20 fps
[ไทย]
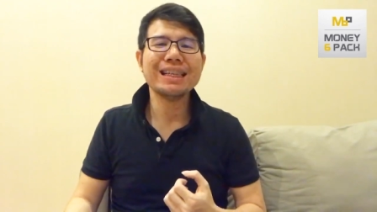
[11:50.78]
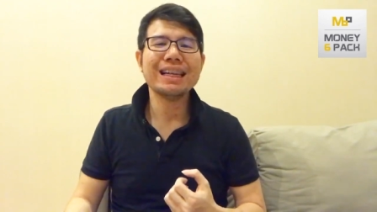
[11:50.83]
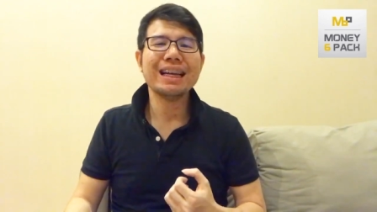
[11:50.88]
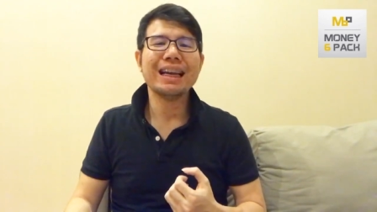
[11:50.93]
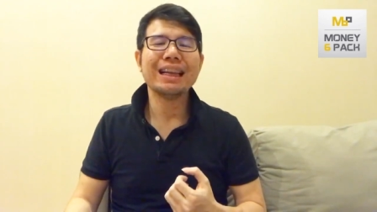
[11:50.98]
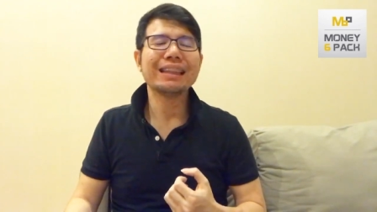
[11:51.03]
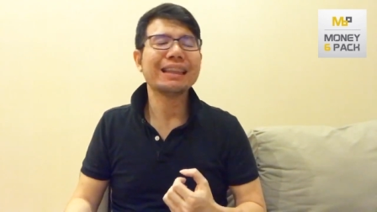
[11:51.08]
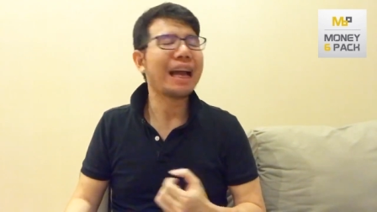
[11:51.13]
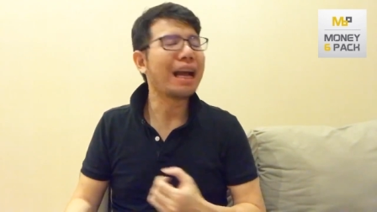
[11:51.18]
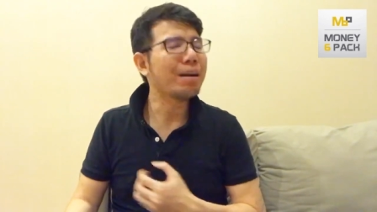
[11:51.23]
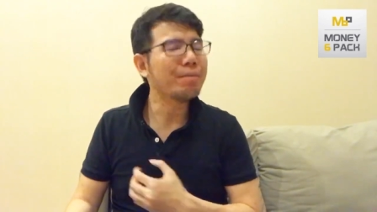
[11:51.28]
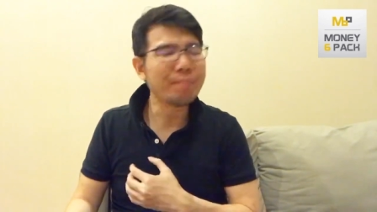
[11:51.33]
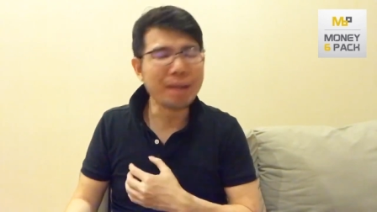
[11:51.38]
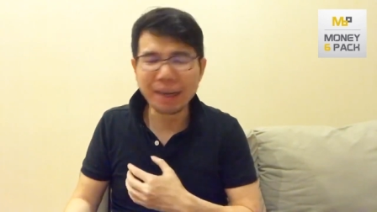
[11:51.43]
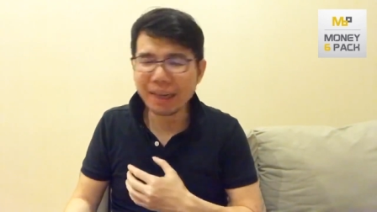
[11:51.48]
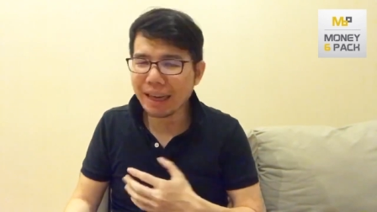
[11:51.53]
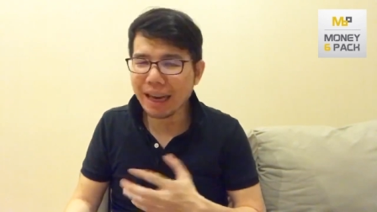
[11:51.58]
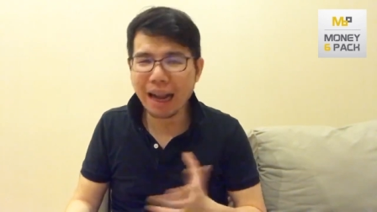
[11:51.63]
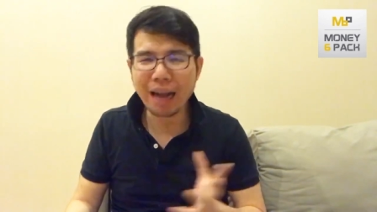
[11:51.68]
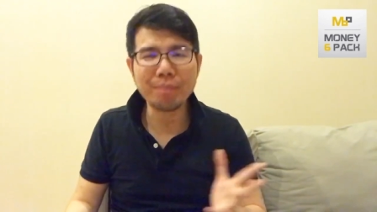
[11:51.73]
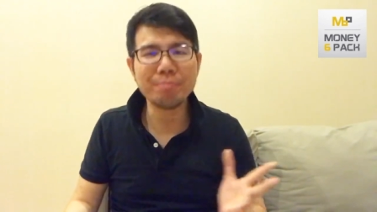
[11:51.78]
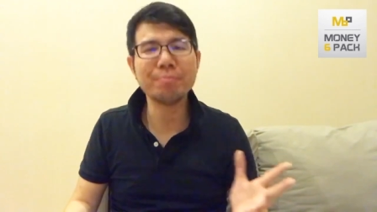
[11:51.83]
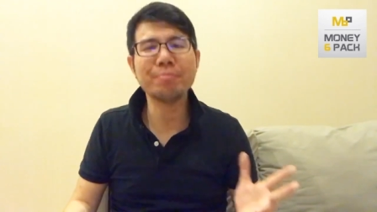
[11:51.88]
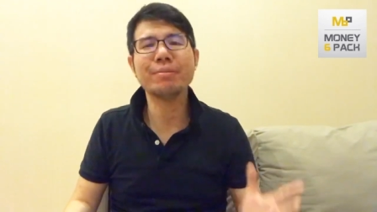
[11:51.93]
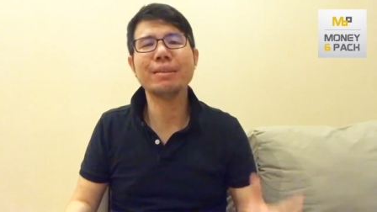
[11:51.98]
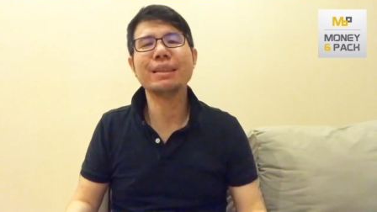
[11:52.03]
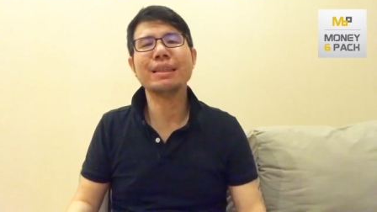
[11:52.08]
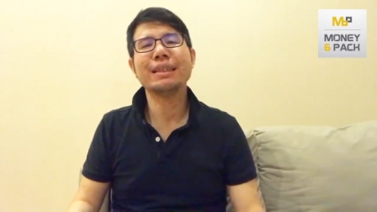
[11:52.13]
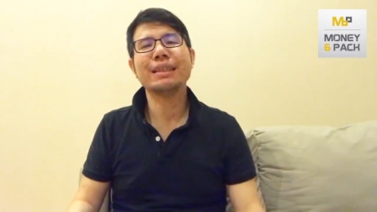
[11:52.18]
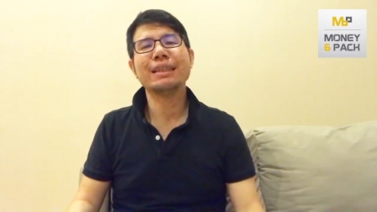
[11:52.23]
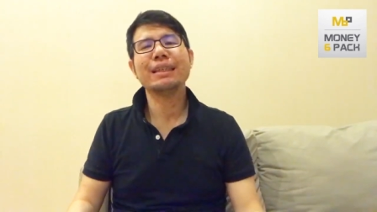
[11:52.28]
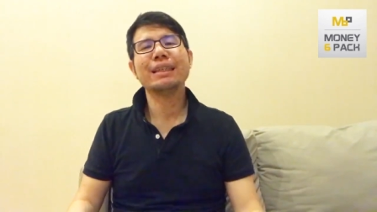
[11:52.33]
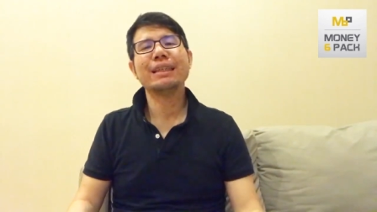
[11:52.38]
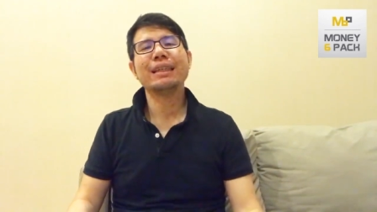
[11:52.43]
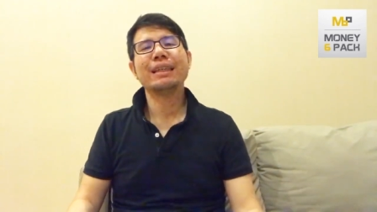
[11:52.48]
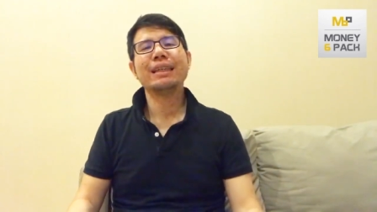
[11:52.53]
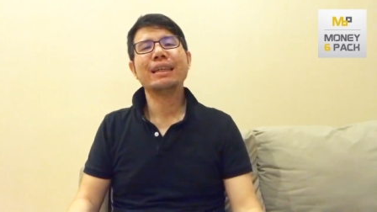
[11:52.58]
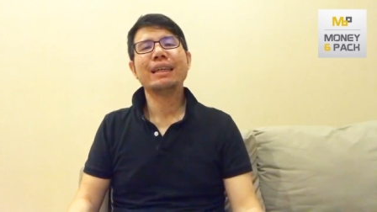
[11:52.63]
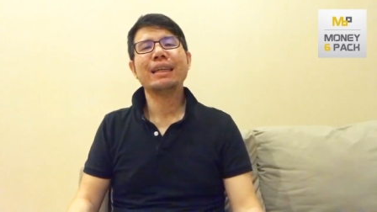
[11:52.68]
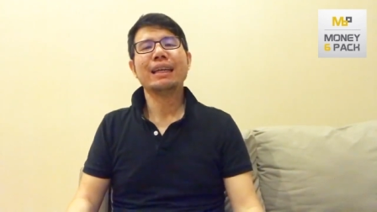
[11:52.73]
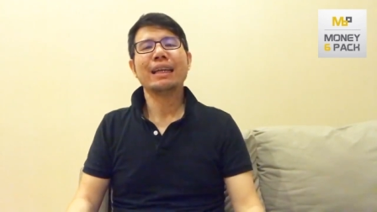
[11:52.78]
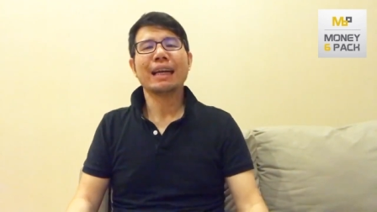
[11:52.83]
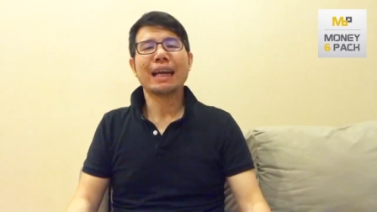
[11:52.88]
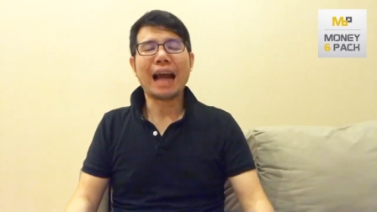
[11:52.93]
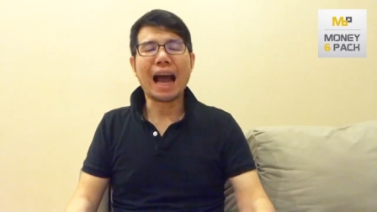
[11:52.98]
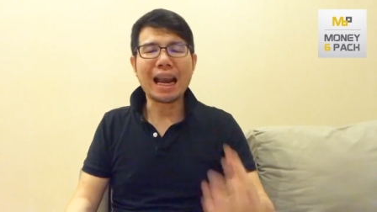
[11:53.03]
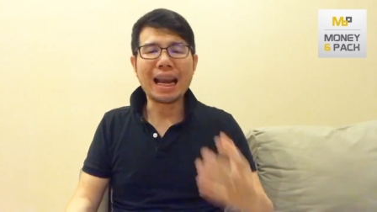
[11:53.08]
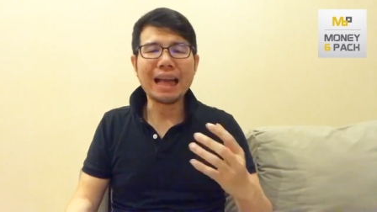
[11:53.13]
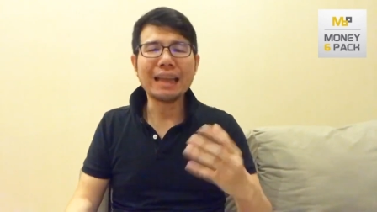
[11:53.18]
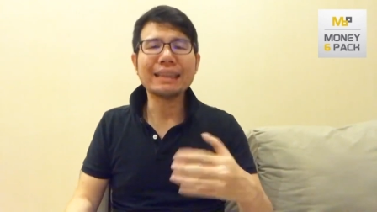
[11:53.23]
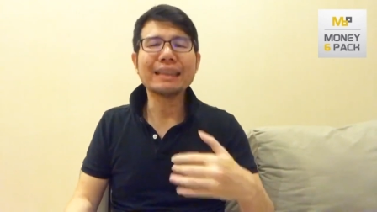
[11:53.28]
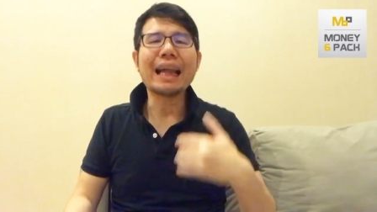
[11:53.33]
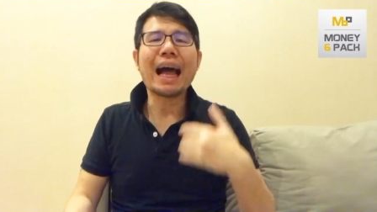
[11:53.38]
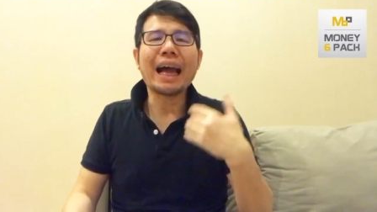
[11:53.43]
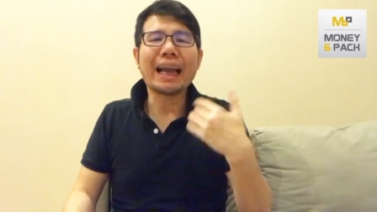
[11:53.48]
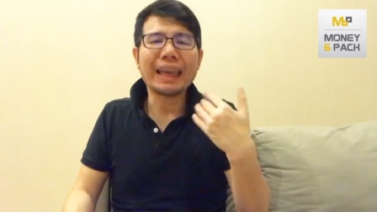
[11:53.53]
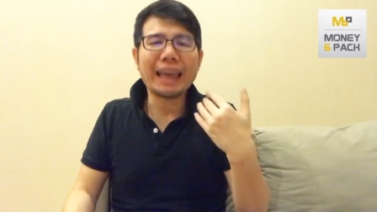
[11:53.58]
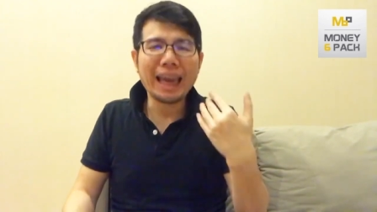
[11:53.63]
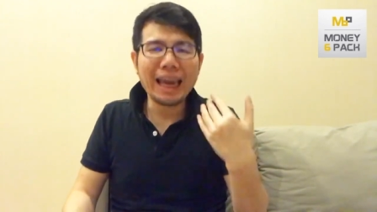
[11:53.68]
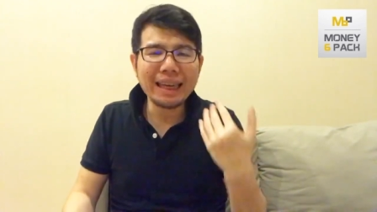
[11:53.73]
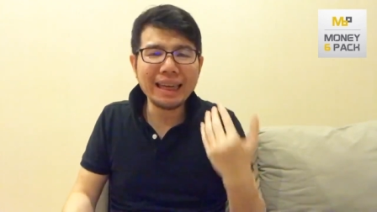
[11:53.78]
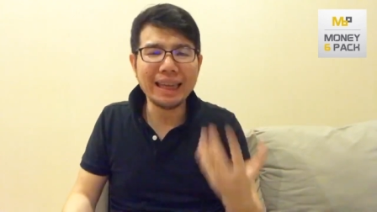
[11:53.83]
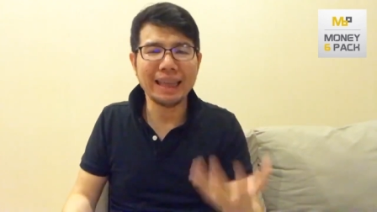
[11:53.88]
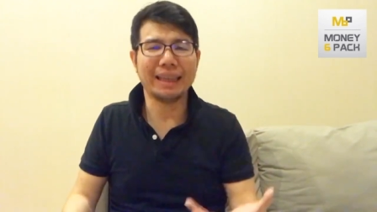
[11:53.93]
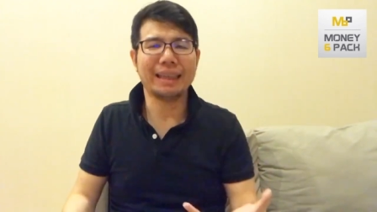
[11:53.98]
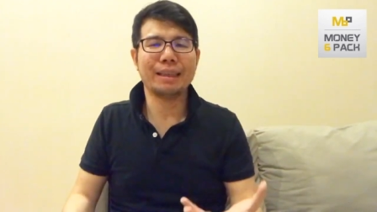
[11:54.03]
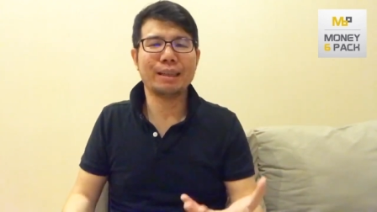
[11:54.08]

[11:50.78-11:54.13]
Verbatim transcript: ช่างมันครับการรักษาเครดิต